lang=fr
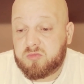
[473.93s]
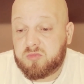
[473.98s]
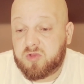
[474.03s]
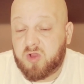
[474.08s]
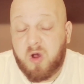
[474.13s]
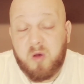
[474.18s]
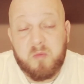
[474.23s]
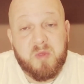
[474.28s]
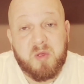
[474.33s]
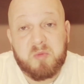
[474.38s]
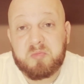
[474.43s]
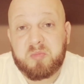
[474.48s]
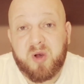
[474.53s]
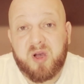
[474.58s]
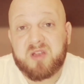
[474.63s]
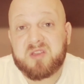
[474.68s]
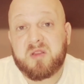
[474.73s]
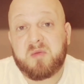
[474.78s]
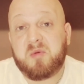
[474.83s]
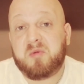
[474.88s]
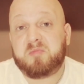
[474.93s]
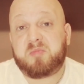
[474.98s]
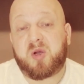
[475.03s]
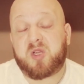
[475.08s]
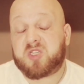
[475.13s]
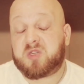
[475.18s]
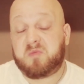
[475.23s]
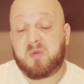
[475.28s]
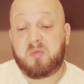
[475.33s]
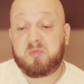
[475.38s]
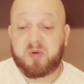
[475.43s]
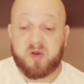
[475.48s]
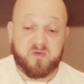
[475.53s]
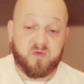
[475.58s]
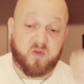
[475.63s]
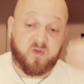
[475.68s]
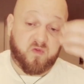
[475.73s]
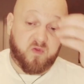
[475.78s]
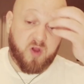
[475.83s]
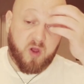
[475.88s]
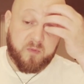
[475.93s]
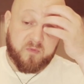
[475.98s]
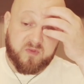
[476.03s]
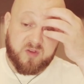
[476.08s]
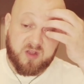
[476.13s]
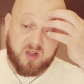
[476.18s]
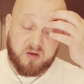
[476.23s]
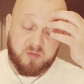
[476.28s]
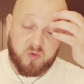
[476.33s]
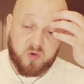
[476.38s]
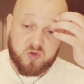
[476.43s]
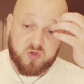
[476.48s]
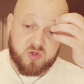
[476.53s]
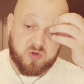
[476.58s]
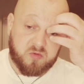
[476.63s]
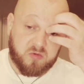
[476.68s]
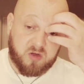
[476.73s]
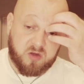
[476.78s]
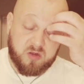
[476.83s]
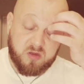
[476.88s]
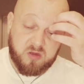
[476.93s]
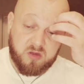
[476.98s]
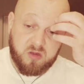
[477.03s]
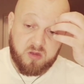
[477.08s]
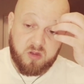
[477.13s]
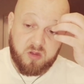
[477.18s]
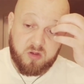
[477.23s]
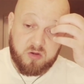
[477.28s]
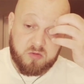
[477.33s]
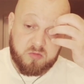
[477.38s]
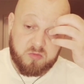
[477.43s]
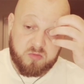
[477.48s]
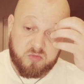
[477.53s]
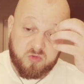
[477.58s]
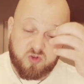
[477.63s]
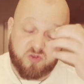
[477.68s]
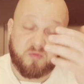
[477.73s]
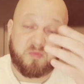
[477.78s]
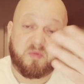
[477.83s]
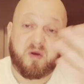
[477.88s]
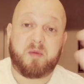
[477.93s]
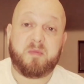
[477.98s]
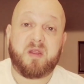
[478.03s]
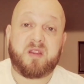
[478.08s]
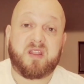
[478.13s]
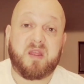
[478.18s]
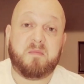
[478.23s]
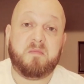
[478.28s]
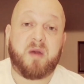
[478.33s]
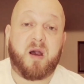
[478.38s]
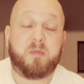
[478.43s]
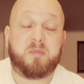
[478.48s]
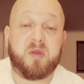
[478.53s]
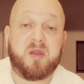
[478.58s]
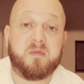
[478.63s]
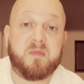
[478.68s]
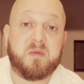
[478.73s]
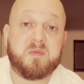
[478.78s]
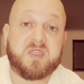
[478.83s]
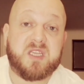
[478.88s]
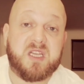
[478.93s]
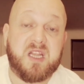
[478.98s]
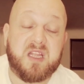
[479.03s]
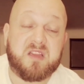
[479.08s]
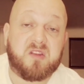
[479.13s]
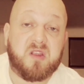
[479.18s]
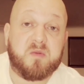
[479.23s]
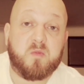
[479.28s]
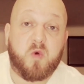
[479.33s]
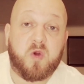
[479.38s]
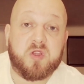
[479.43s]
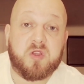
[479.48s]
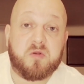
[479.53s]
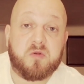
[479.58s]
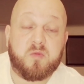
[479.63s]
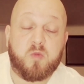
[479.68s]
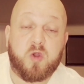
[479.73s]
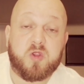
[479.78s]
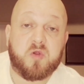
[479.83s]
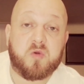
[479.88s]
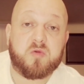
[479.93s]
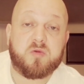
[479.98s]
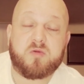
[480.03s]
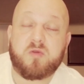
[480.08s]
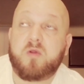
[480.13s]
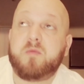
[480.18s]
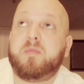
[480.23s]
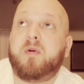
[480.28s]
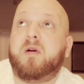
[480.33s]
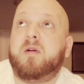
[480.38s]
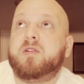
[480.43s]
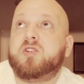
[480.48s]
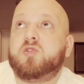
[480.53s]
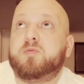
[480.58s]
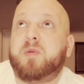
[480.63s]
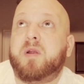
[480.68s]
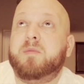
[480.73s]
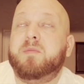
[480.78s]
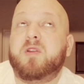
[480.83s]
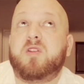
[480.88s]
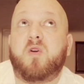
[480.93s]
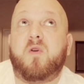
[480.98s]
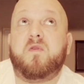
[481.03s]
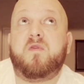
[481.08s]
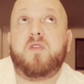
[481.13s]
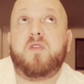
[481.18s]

non, même pas, même pas. J'ai même pas vu de flop finalement, tu vois. Je vais pas mettre Mbappé, même s'il a été moins, moins bah, Je vais vais pas le mettre en